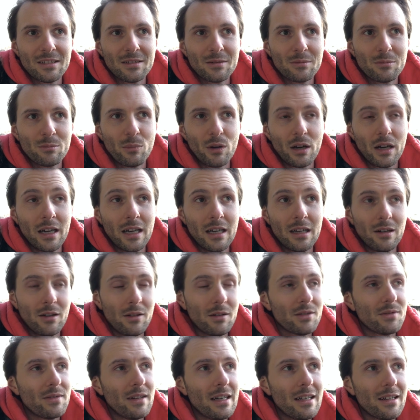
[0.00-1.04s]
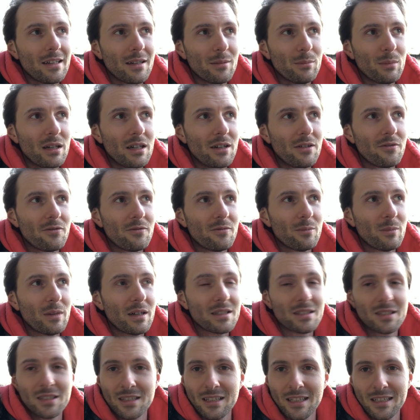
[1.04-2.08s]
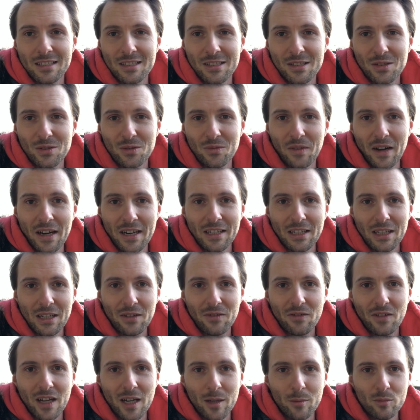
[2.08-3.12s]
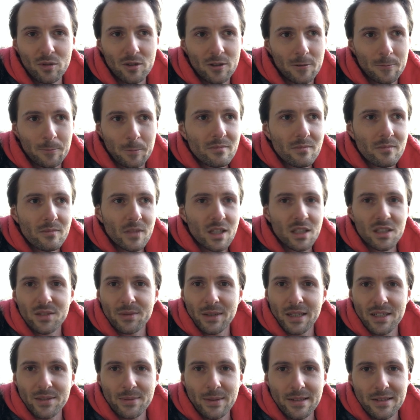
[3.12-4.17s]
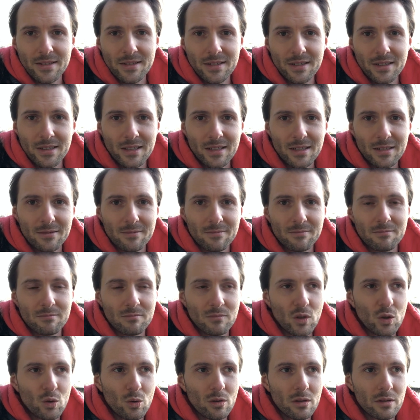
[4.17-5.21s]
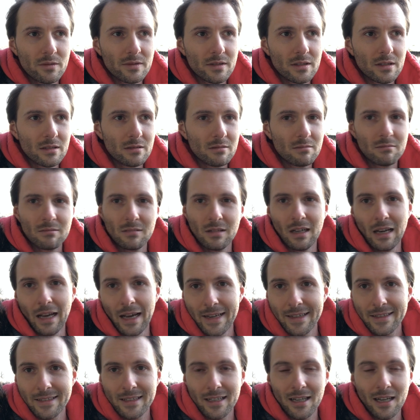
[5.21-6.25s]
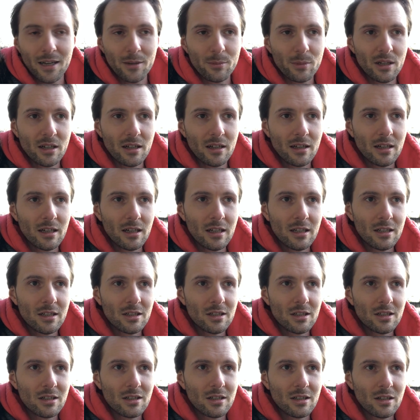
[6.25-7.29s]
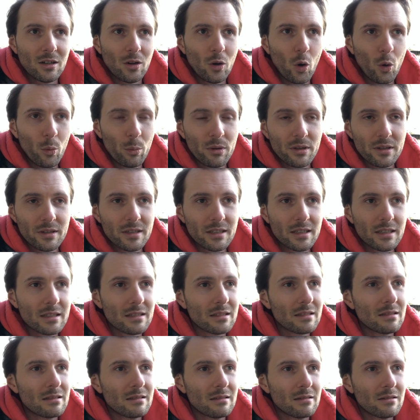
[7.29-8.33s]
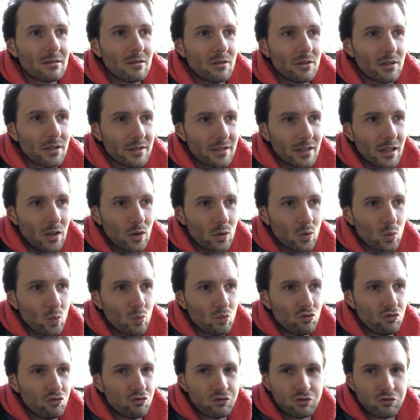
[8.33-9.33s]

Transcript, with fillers: bei, was war denn da mal, auf, als ich letztens zu Weiner gefahren bin, 220, Kurve, leichte aber, Hubbel drin und das Auto